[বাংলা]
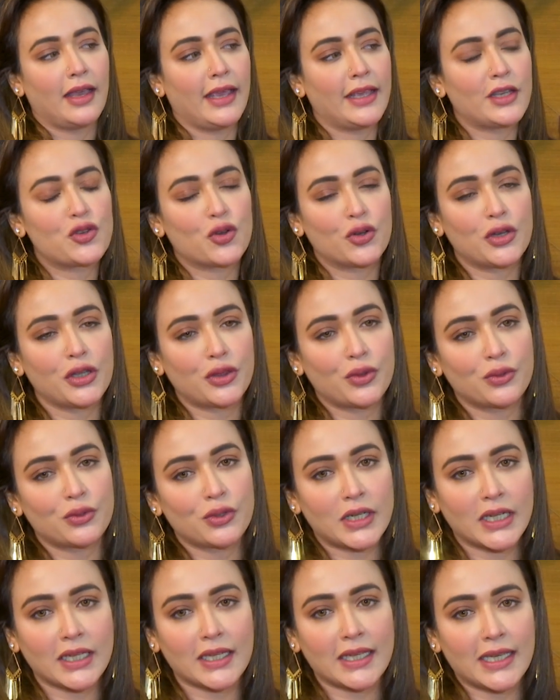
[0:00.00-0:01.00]
এই
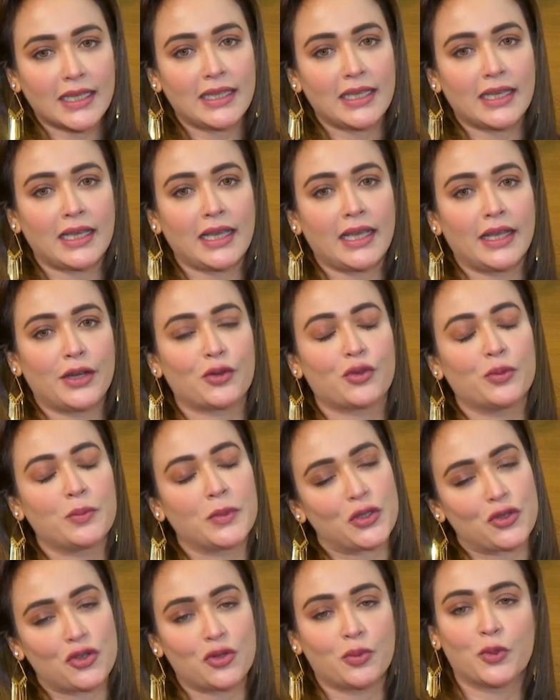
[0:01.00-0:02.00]
চরিত্রটাকে দিয়ে এরকম
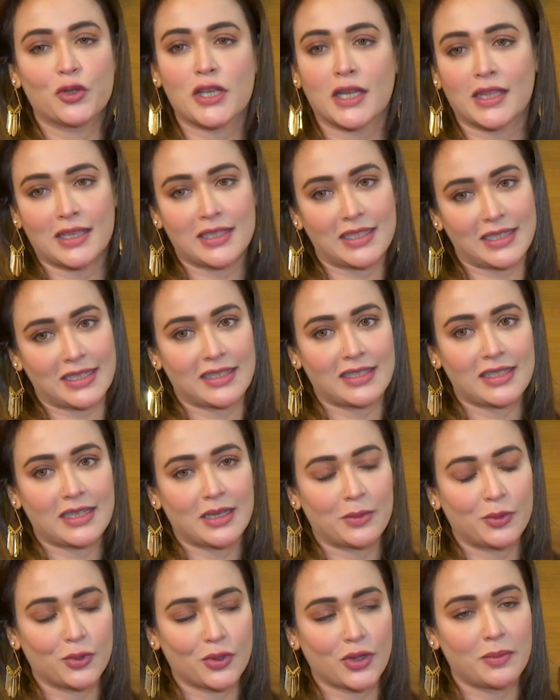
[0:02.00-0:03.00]
কিছু বোঝাতে
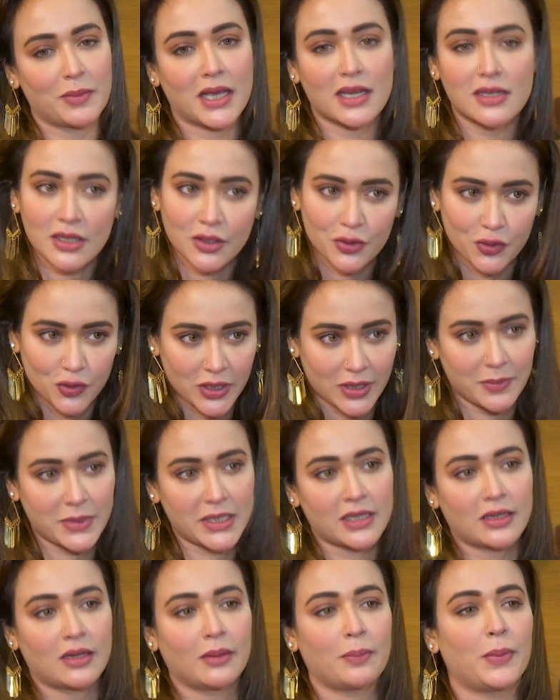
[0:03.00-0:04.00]
চেয়েছি এবং আমি আশা করি
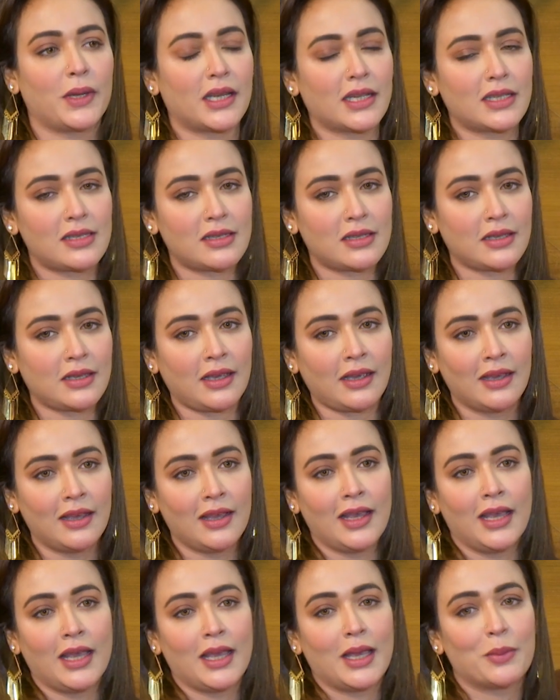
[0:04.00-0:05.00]
আমি সেটা পেরেছি
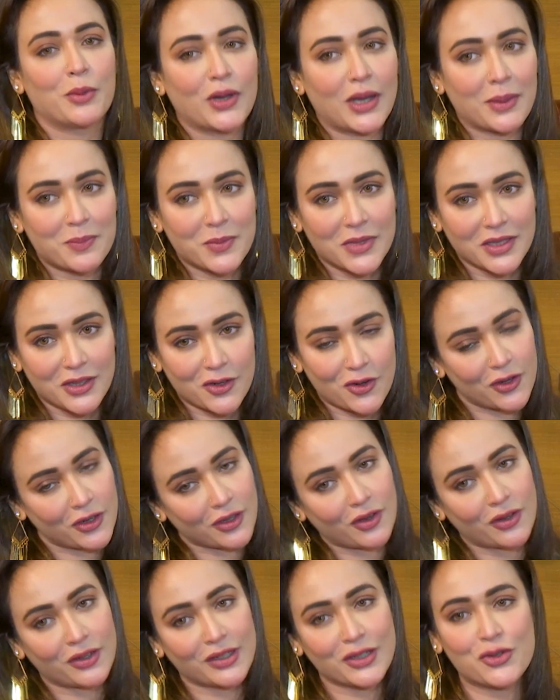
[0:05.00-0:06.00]
এবং আপনাদের
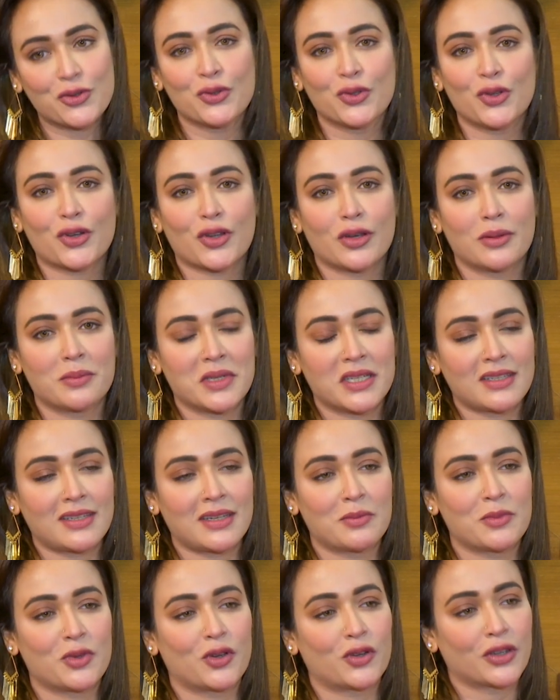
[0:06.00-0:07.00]
অনেক অনেক সুন্দর
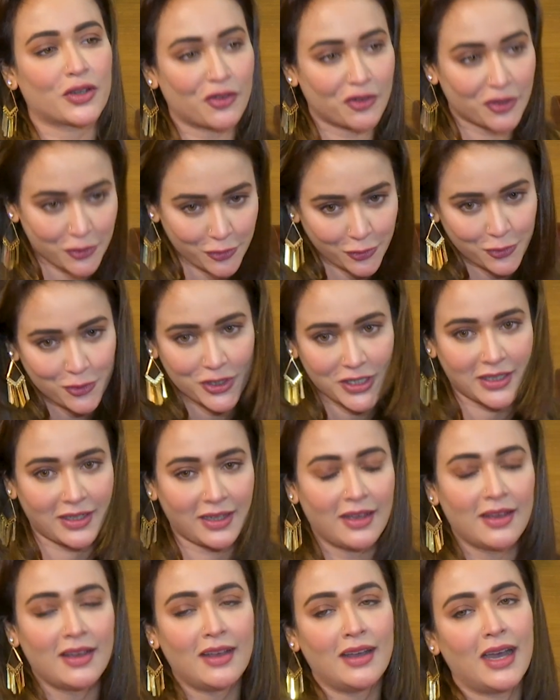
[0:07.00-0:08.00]
কমেন্টে আমি অনেক অনেক খুশি
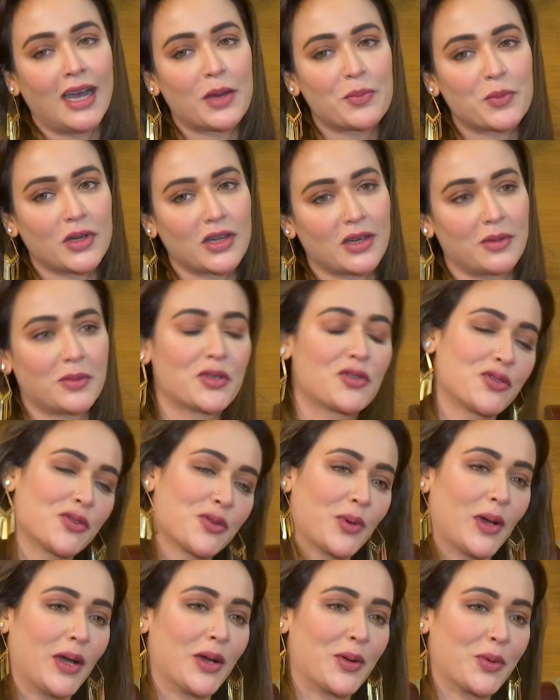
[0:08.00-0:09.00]
আপনারা আমার
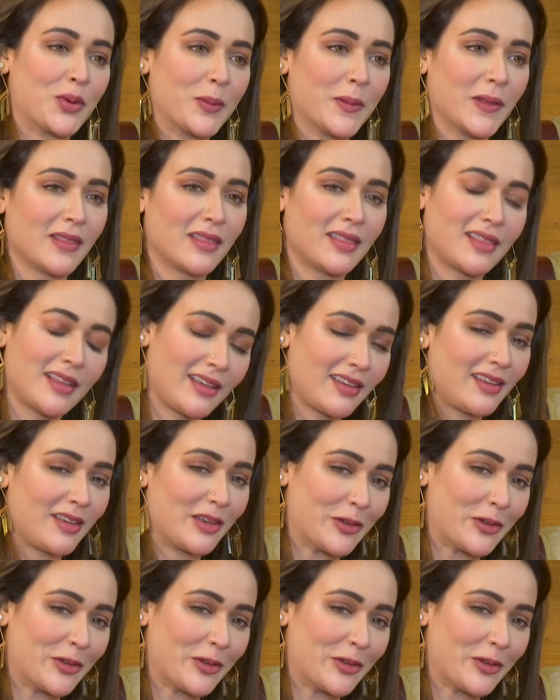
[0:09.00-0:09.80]
জন্য থ্যাংক ইউ